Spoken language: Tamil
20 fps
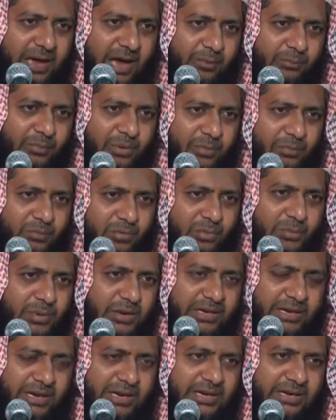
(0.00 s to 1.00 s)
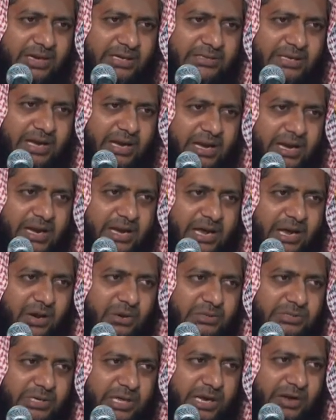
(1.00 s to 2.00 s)
அப்போ மூமின்களுக்கு தான்
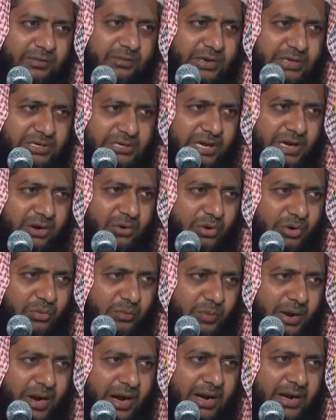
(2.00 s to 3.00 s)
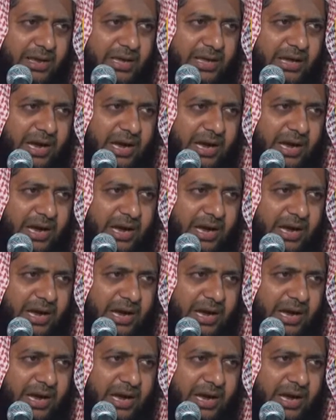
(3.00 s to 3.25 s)
அல்லாஹு தலா வெற்றியை கொடுப்பான்